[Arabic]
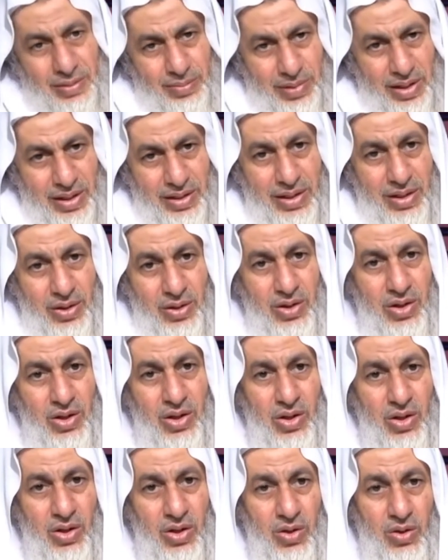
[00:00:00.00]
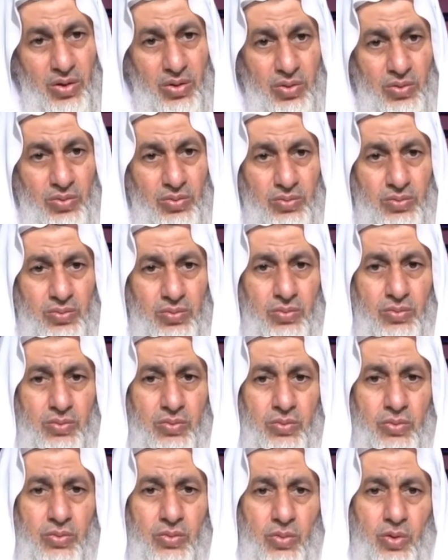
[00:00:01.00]
المعنى
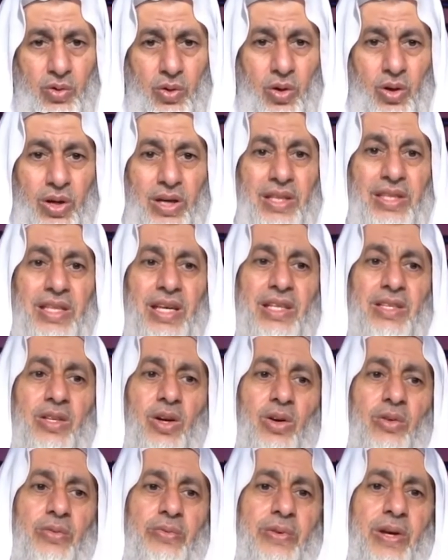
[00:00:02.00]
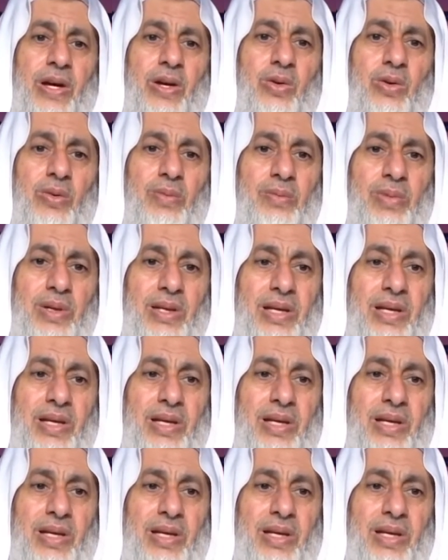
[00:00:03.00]
هو الذي يتوفاكم